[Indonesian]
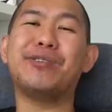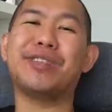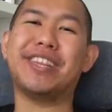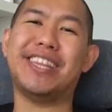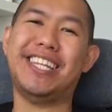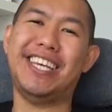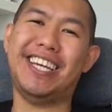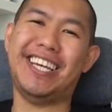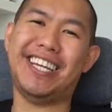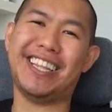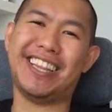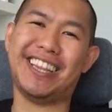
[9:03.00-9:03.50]
note
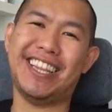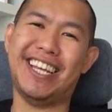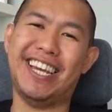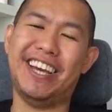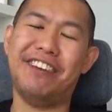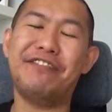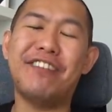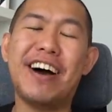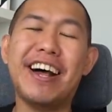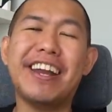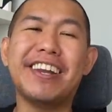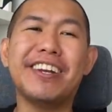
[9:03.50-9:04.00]
dikit lah
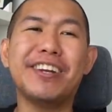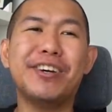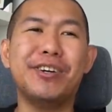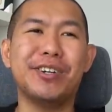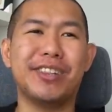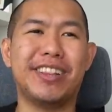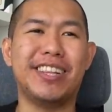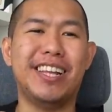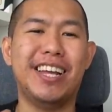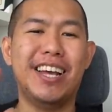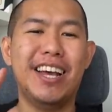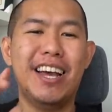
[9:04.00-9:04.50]
ya fun
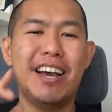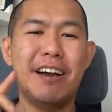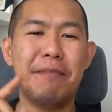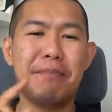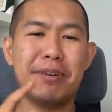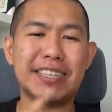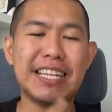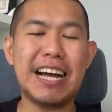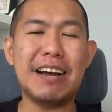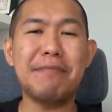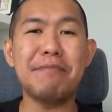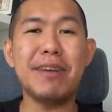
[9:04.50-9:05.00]
note
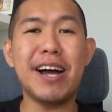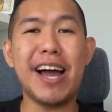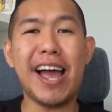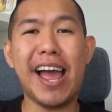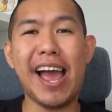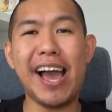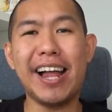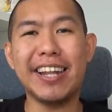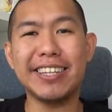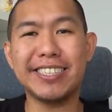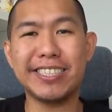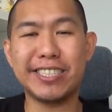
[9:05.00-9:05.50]
pertama
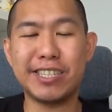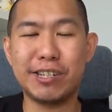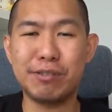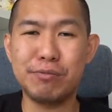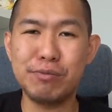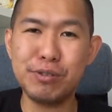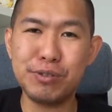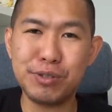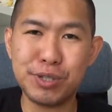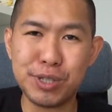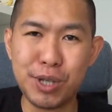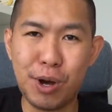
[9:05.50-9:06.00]
Els
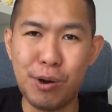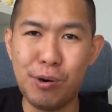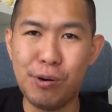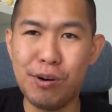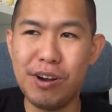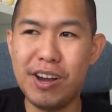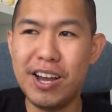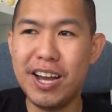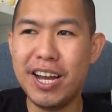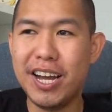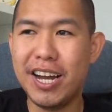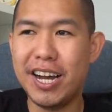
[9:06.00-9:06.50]

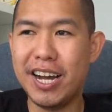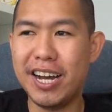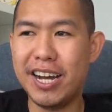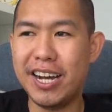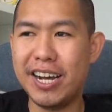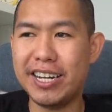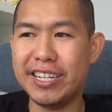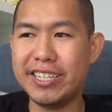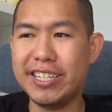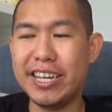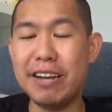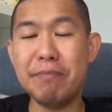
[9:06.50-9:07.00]
Caruso
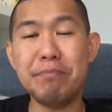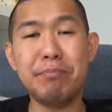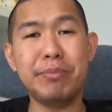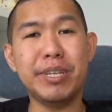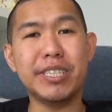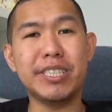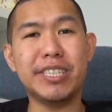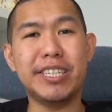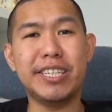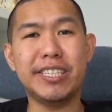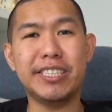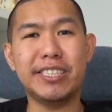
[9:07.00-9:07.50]
uh, dia
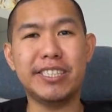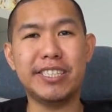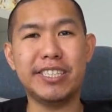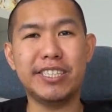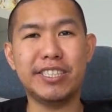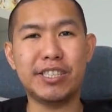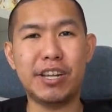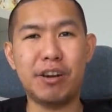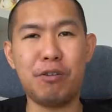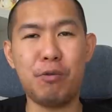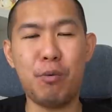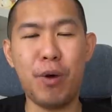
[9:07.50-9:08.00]
miss his
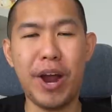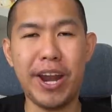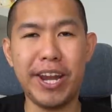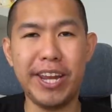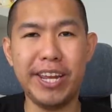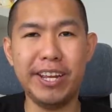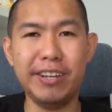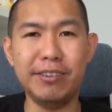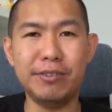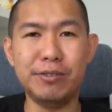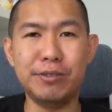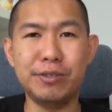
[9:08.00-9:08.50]
sister
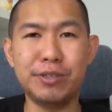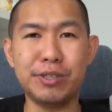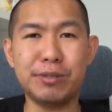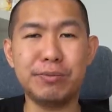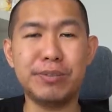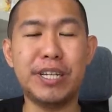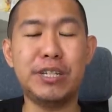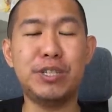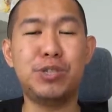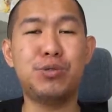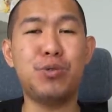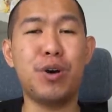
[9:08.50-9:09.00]
wedding untuk
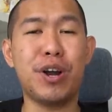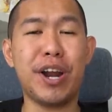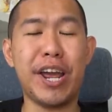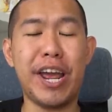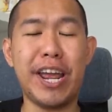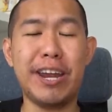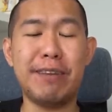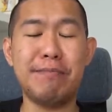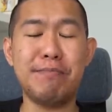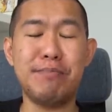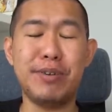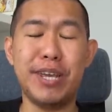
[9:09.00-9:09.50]
menjadi juara
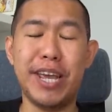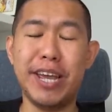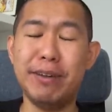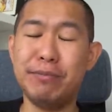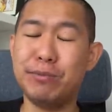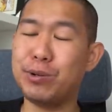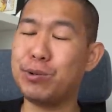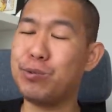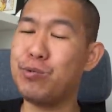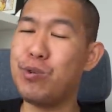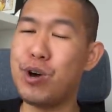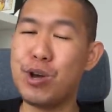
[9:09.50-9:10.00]
NBA
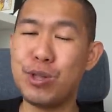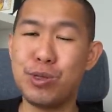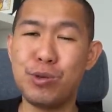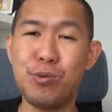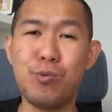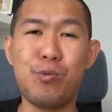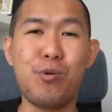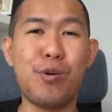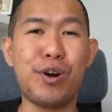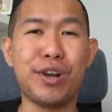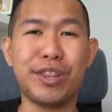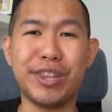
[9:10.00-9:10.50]
menurut gue itu
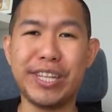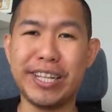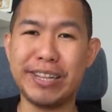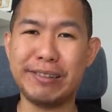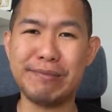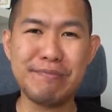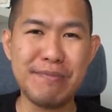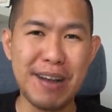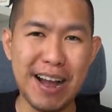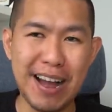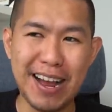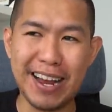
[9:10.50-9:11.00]
worth it
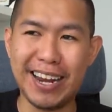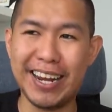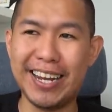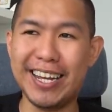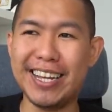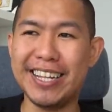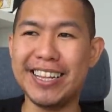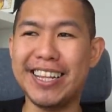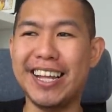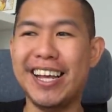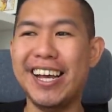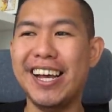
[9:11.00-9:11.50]

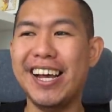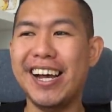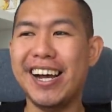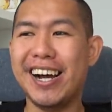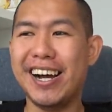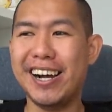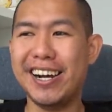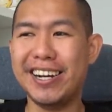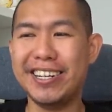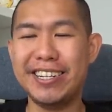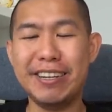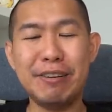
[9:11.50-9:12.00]
banget
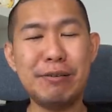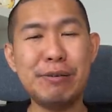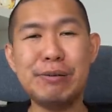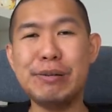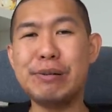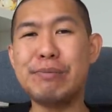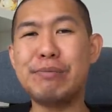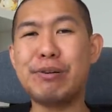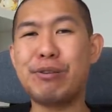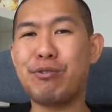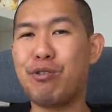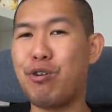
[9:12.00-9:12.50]
uh, dia
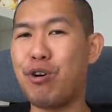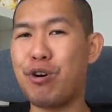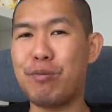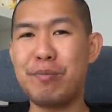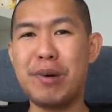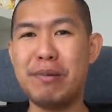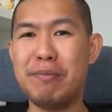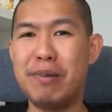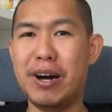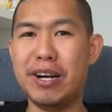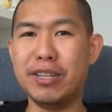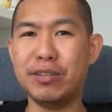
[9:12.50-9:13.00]
benar
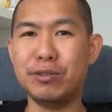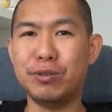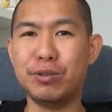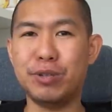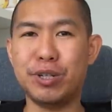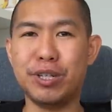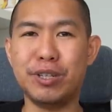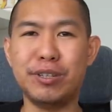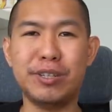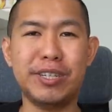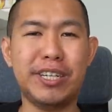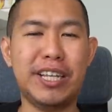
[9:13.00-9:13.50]
berkorban banget untuk
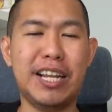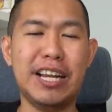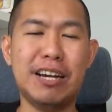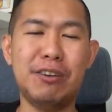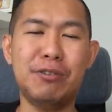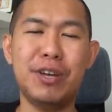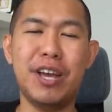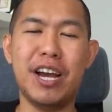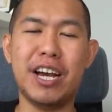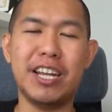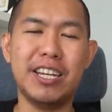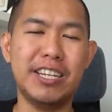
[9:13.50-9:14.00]
itu gila
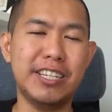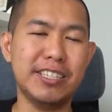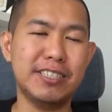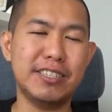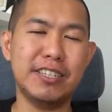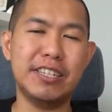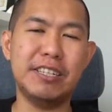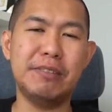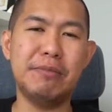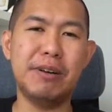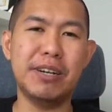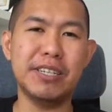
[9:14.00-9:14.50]
gue yakin dia
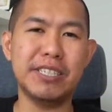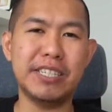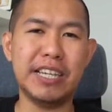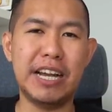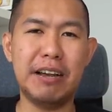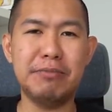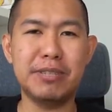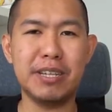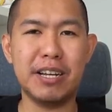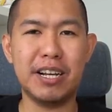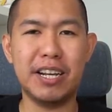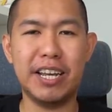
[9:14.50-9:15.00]
sedih banget sih
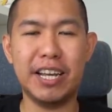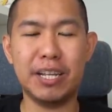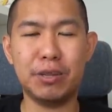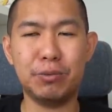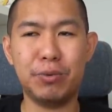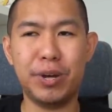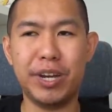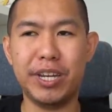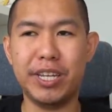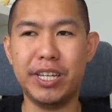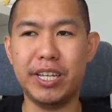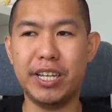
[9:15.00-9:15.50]
nggak bisa ngelihat
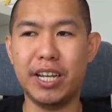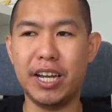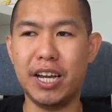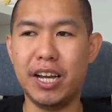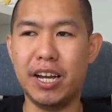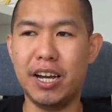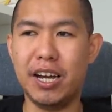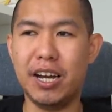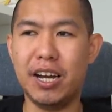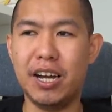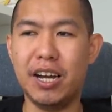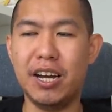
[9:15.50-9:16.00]
wedding
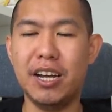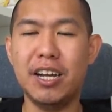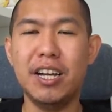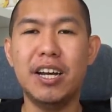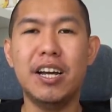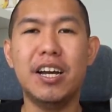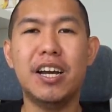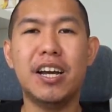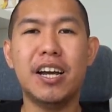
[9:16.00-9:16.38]
uh,